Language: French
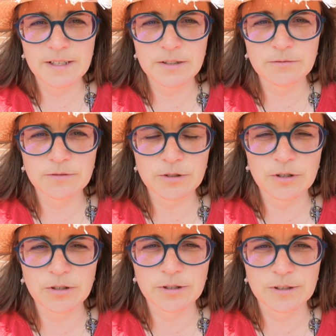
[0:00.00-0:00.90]
et
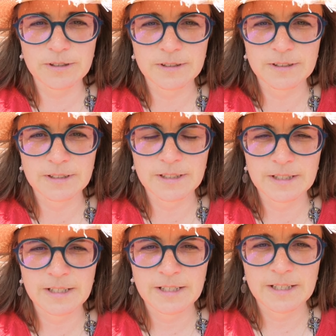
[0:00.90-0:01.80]
donc euh,
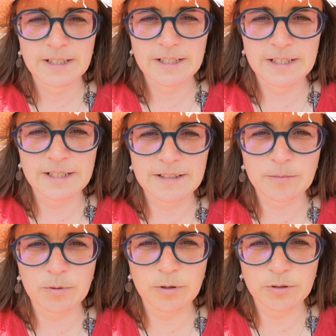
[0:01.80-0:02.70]
il
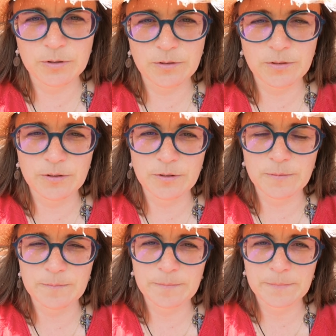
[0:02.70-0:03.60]
est important euh,
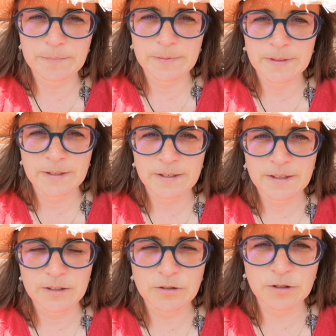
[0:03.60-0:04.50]

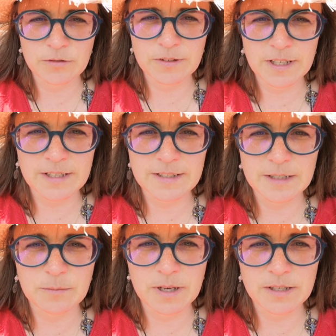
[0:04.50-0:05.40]
de revenir à
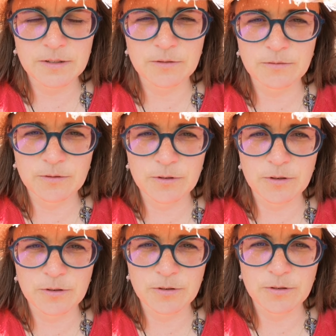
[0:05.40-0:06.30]
cette base. Donc
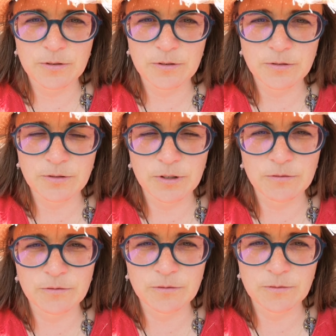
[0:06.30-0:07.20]
euh,
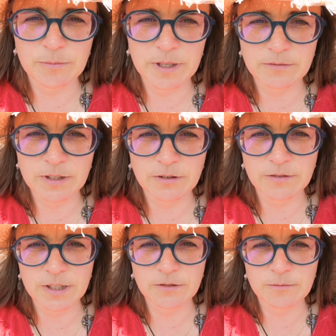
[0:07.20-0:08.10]
soyons
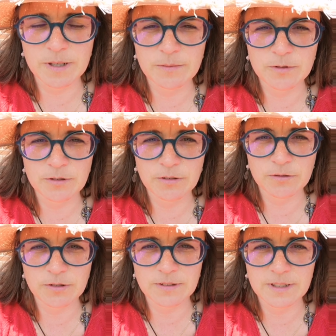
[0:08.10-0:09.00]
bienveillants avec nous-mêmes,
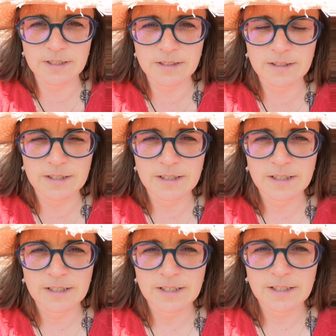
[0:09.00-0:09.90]
soyons gentils.
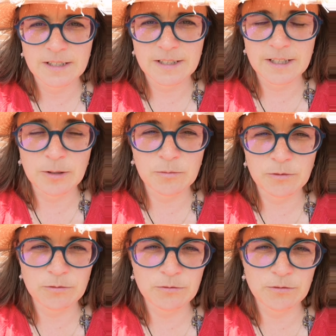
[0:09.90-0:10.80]

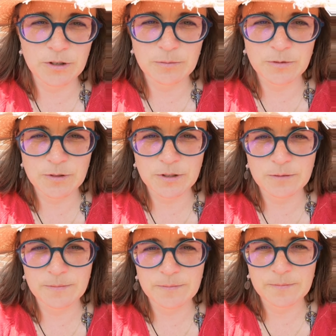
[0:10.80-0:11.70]
Aimons-nous comme nous
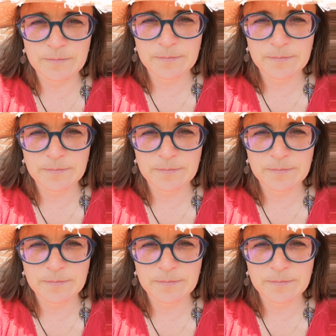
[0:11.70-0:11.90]
sommes,